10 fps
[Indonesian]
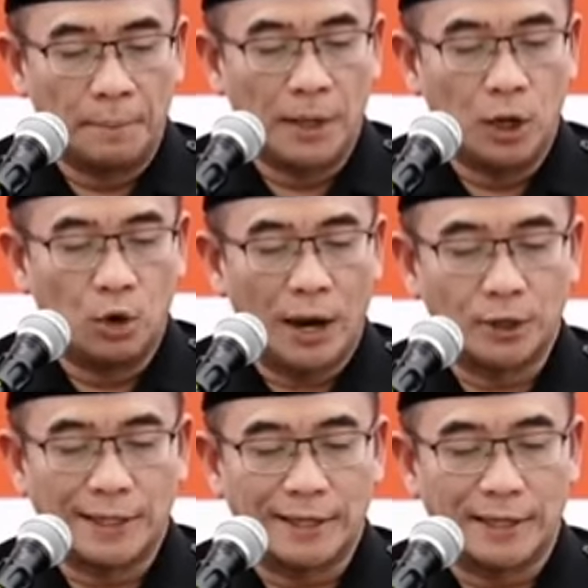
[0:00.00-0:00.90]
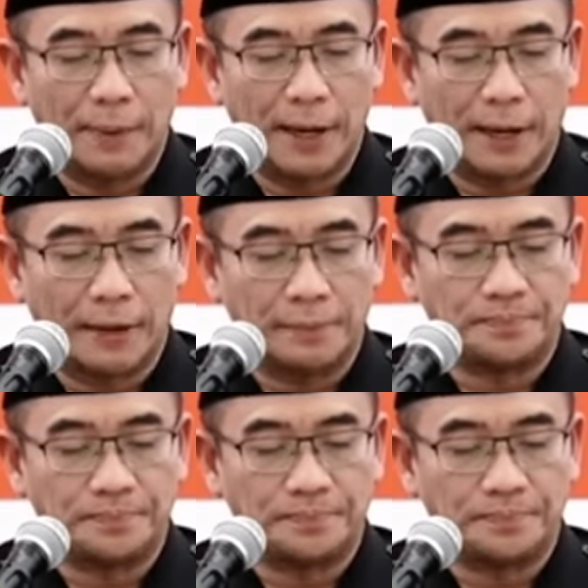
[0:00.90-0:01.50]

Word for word: Pemilu anggota DPR.